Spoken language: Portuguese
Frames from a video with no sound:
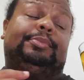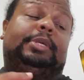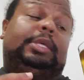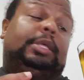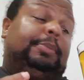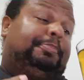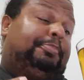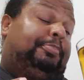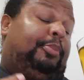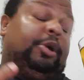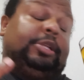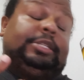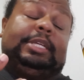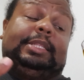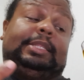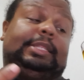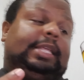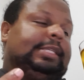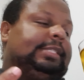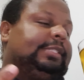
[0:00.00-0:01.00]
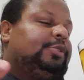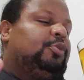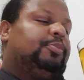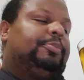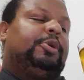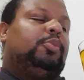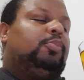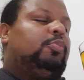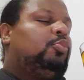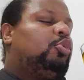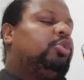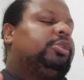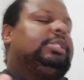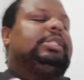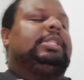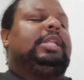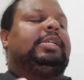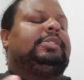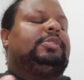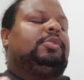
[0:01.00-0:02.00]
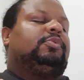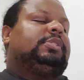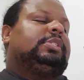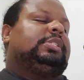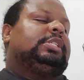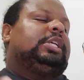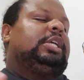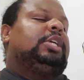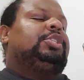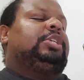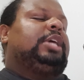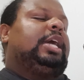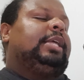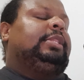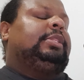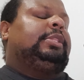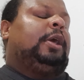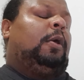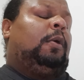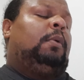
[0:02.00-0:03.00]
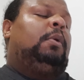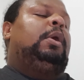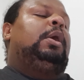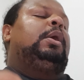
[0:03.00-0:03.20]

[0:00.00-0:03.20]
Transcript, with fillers: que pode até ser uma, uma oxidaçãozinha já e tal,